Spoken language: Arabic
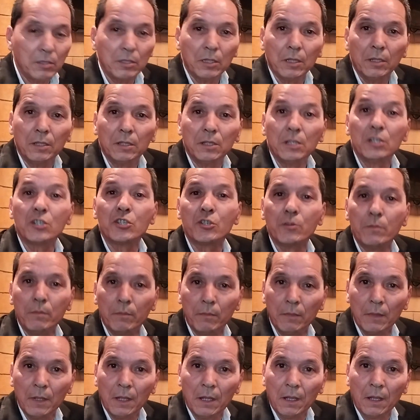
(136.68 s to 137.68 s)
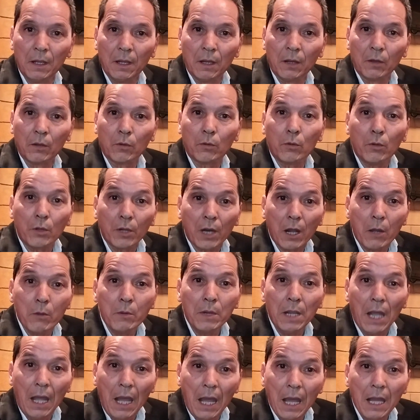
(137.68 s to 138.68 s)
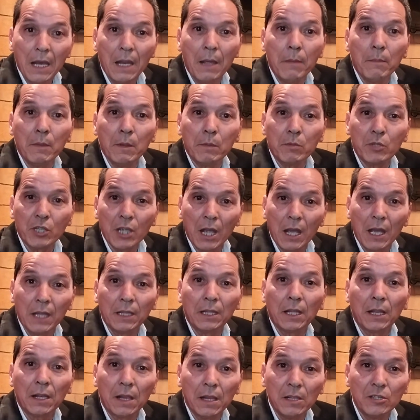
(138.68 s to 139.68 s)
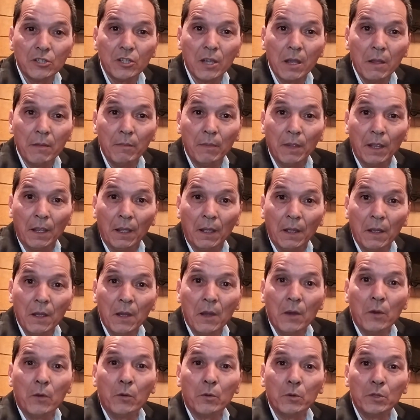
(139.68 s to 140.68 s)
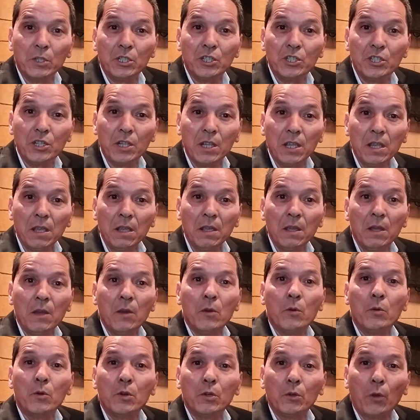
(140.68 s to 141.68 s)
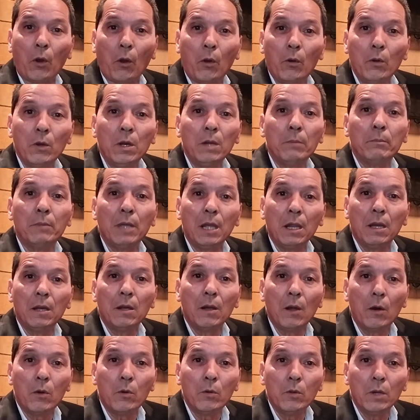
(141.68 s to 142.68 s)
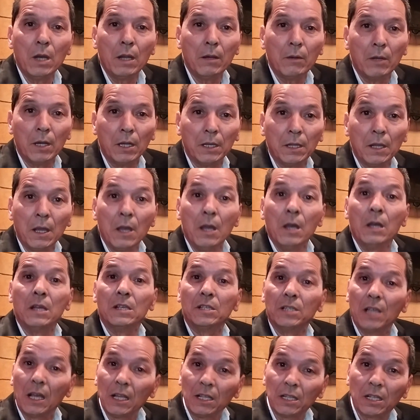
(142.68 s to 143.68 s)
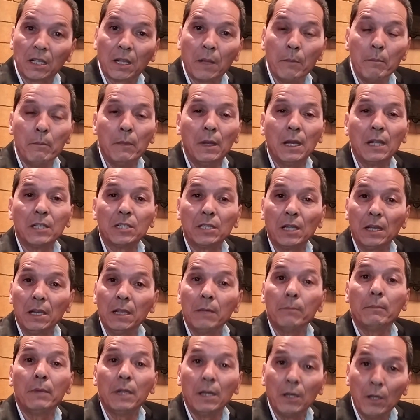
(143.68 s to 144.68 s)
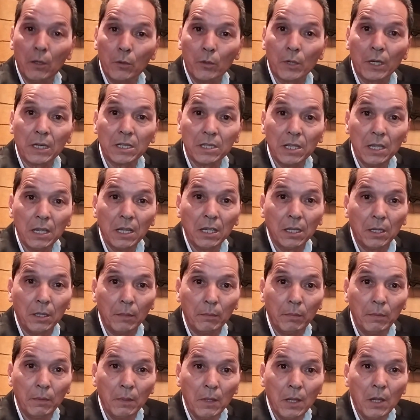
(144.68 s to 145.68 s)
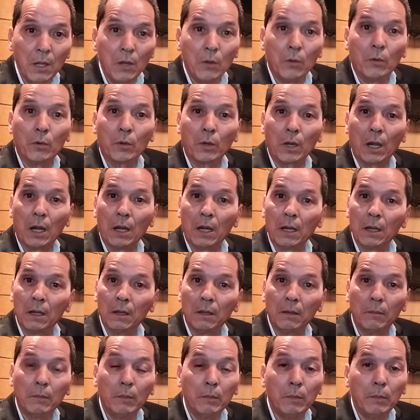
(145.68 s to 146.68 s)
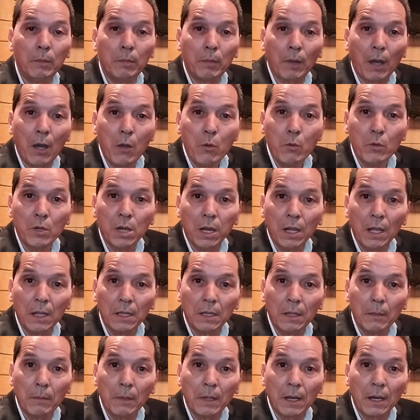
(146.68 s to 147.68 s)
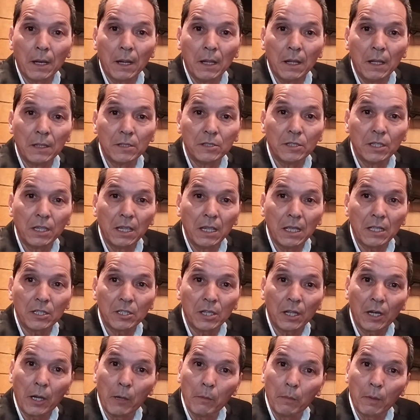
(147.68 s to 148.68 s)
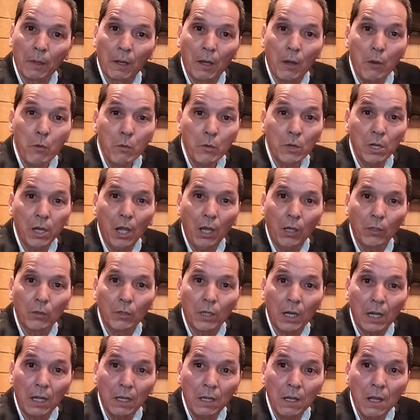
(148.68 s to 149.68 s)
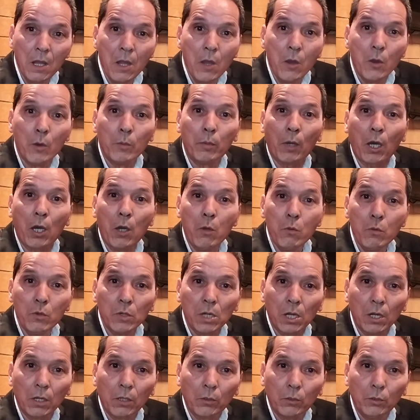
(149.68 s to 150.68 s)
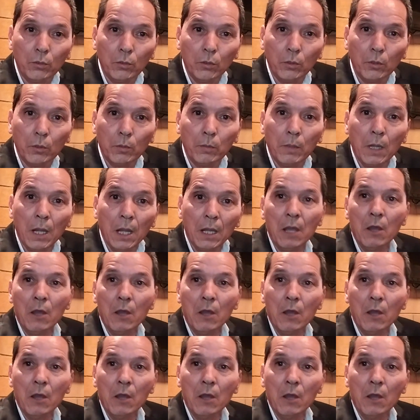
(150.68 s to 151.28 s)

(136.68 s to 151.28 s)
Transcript: نجم كروي عالمي بشهادات الجامع ويجي ويقول بانه لا هذا زاد كمل بانه راه تيكذب وراه بقوة دابا راه الزياس راه بقوة الحقرة وبقوة الكذوب